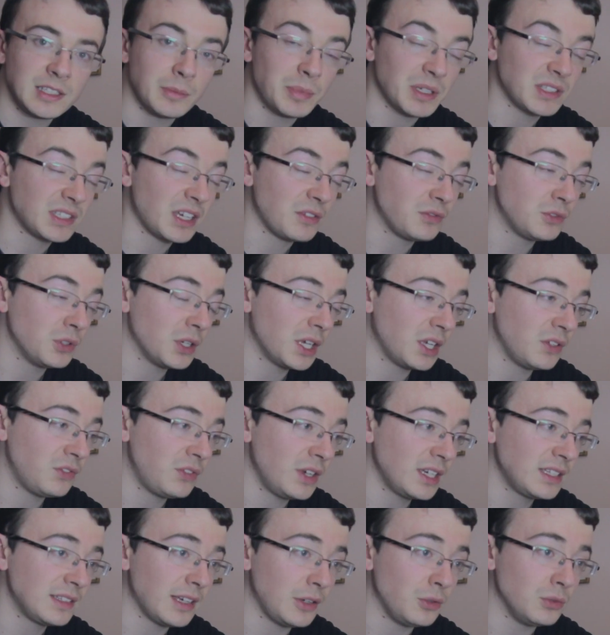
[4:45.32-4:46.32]
c'est parce qu'After
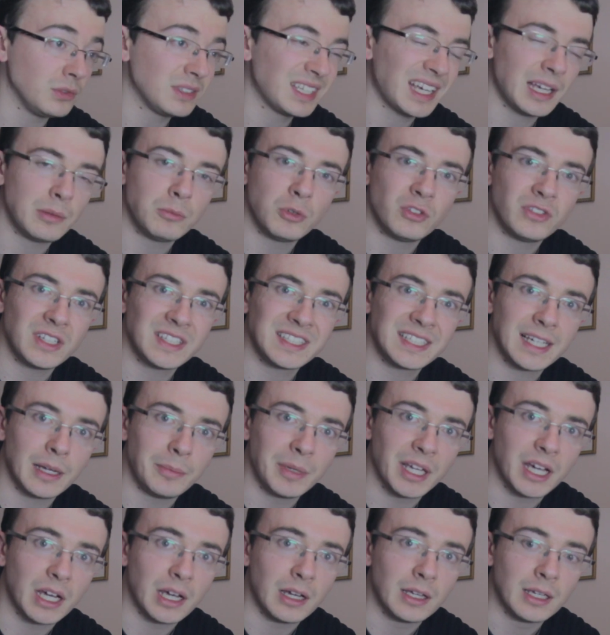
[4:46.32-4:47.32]
Effects a une très mauvaise
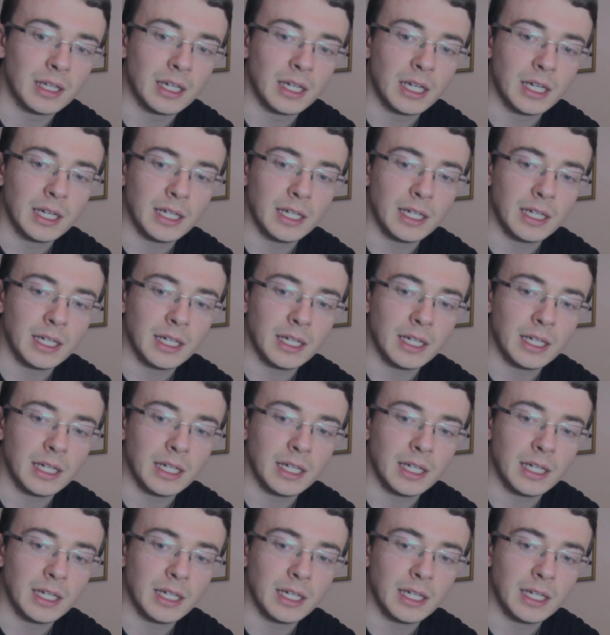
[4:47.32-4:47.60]
caméra.